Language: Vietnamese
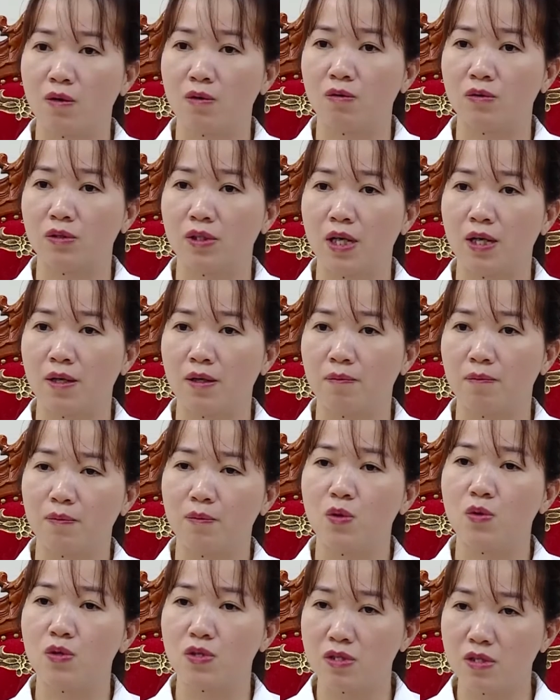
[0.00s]
vào công tác
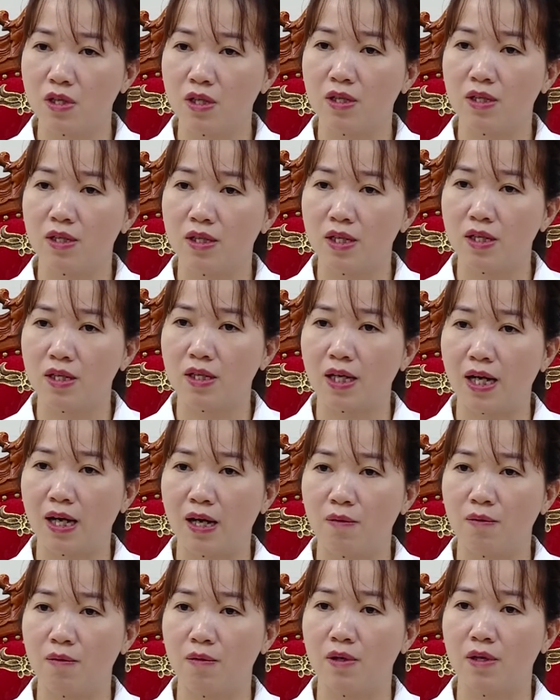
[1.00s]
bồi dưỡng, nâng
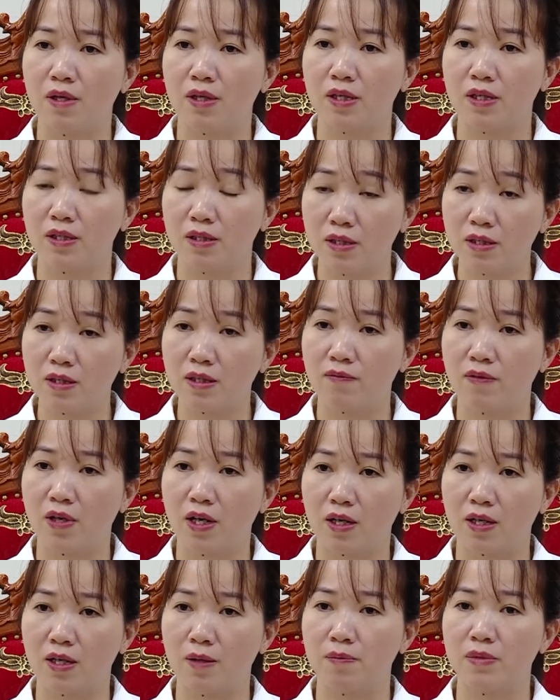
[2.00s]
cao kiến thức
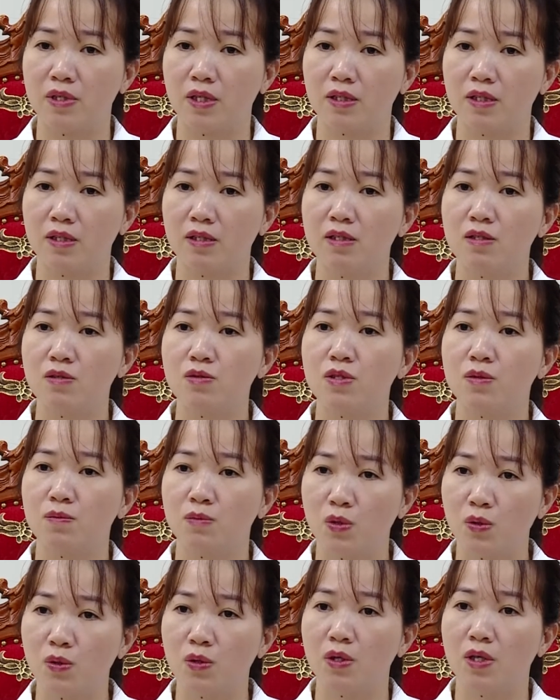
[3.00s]
và cập nhật kiến thức
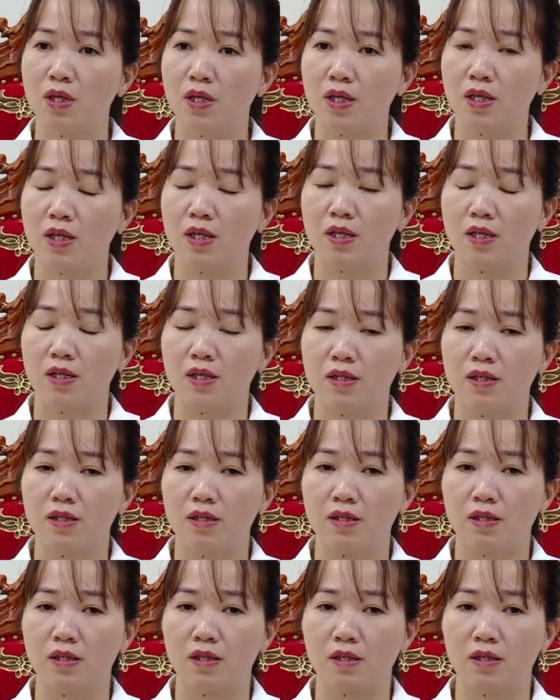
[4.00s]
chuyên môn. Thì